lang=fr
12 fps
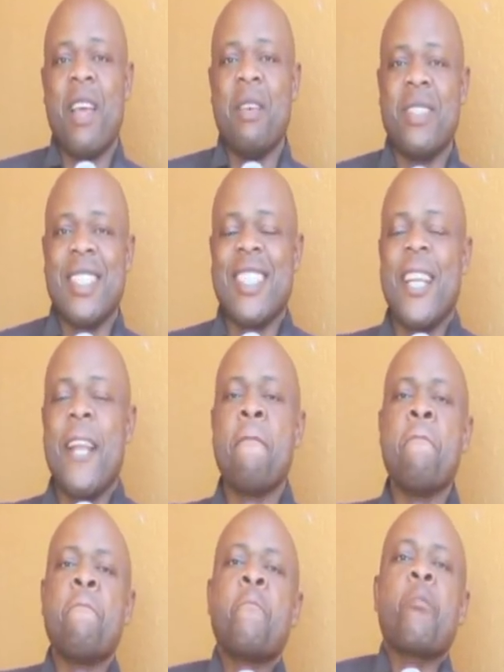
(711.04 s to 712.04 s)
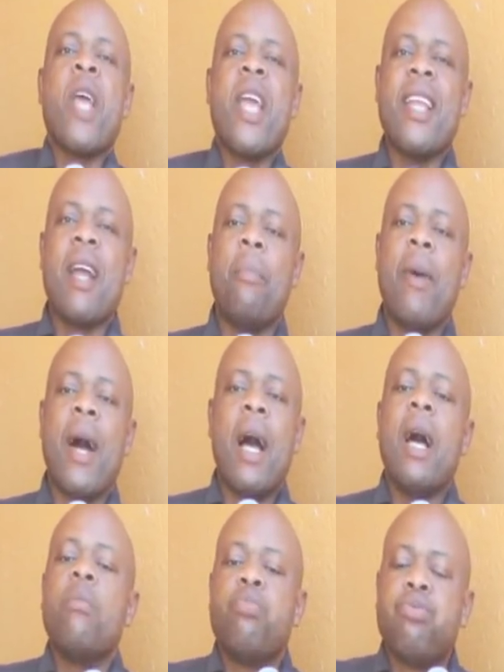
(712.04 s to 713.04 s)
FCC et il n'a
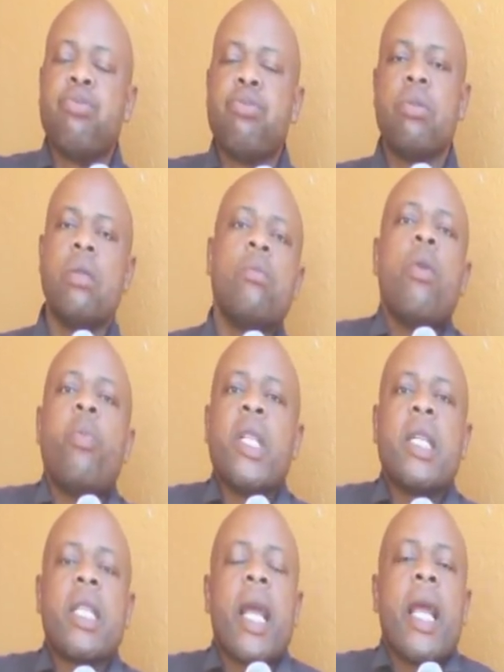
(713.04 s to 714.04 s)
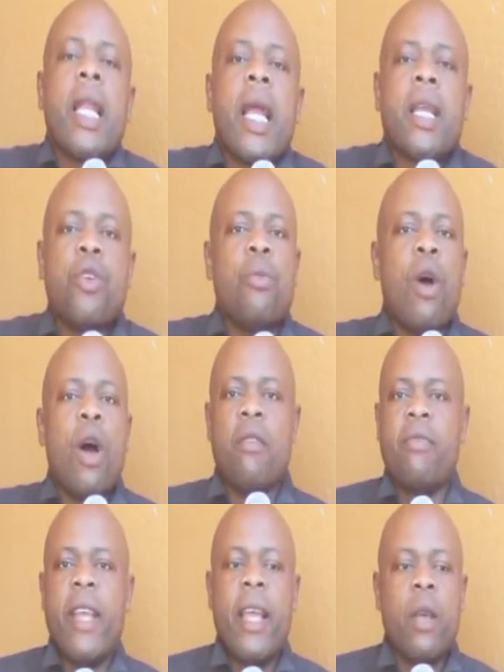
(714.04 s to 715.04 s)
pas peut-être un argument
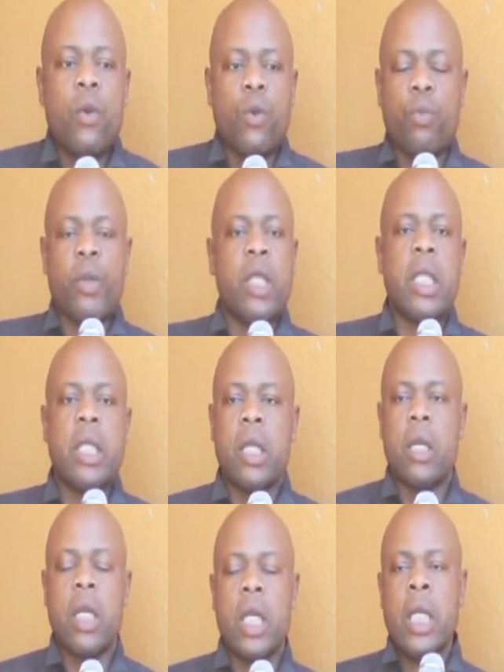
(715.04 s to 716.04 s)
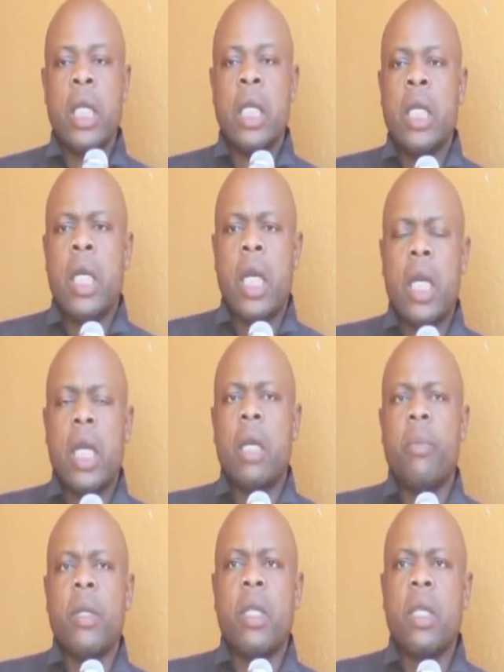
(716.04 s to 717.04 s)
à faire ou peut-être
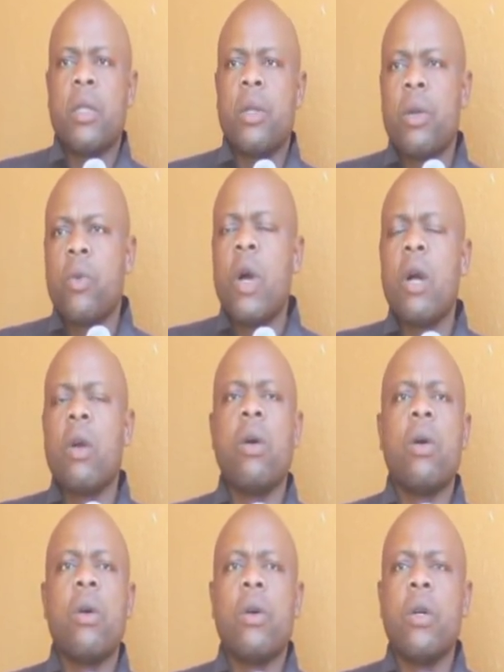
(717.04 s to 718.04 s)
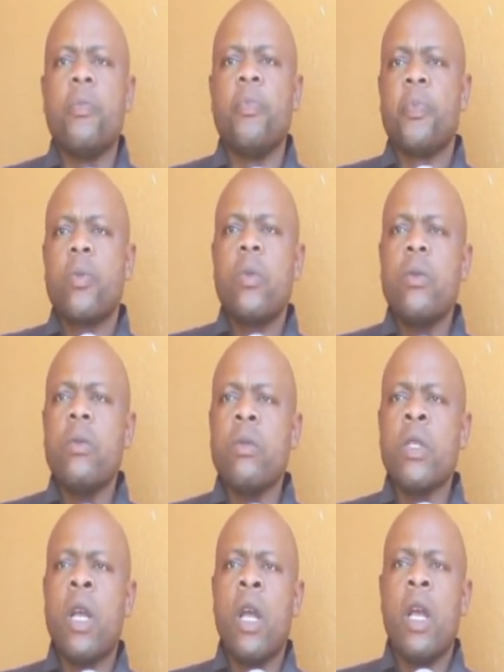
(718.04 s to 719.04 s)
peut-être quoi encore.
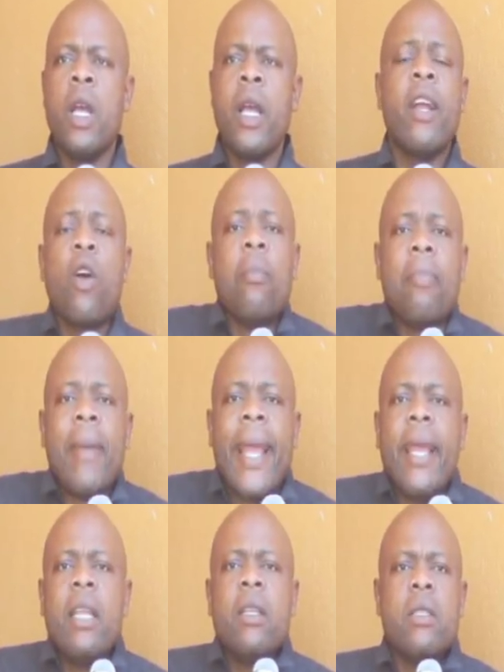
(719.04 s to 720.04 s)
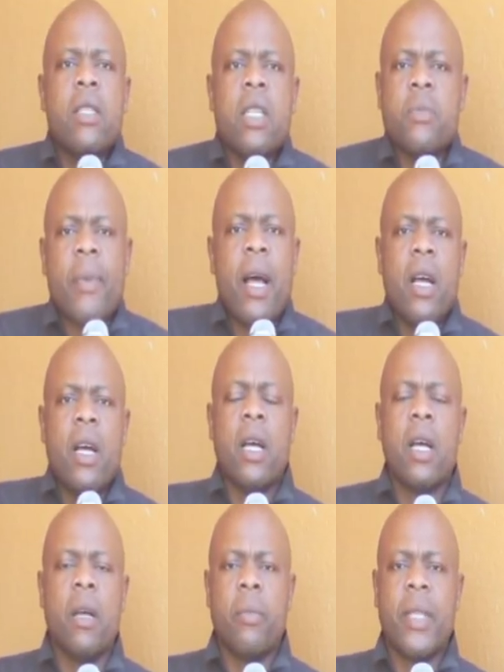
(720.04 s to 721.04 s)
Euh, un complaint, n'est-ce
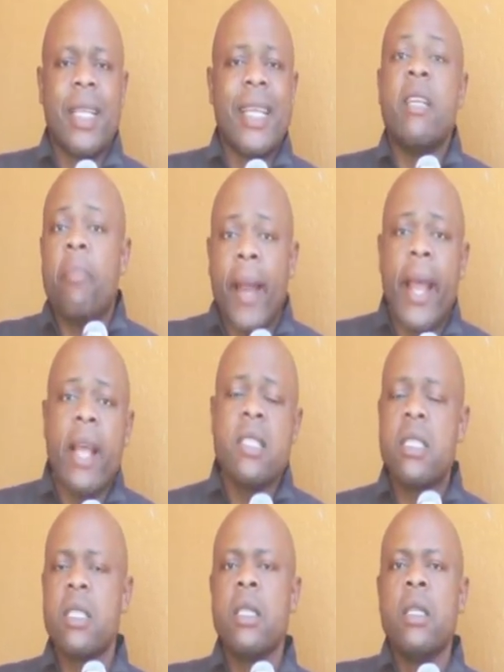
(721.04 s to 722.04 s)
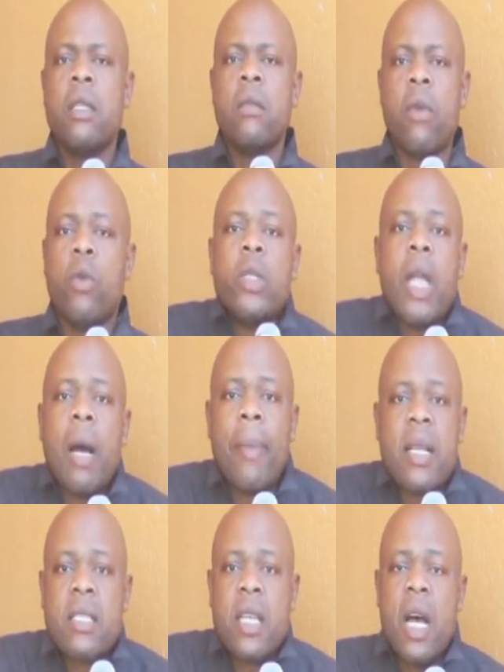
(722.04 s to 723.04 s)
pas, peut-être une plainte. Bon, lui n'a
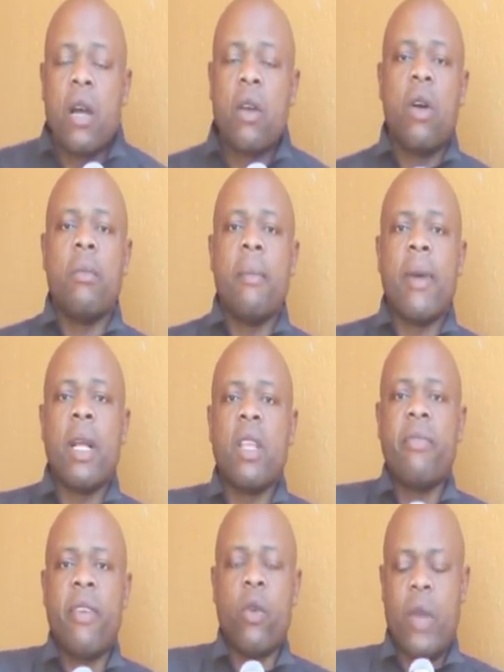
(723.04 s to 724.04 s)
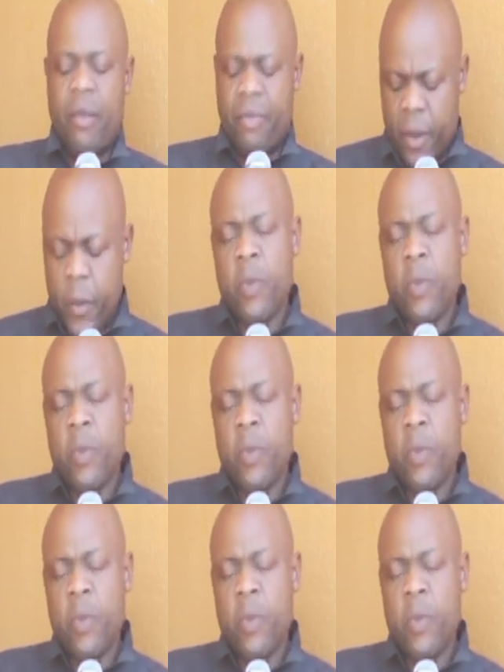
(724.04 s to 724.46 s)
pas ça, comme Martin Fayoulou a fait.